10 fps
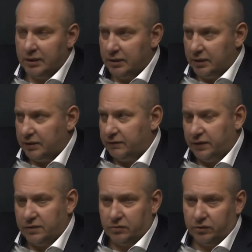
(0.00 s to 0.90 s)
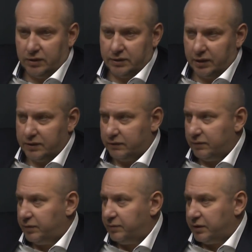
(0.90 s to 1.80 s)
для этого есть другие средства.
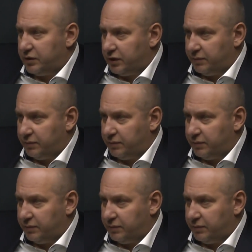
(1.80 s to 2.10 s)
Например, человек,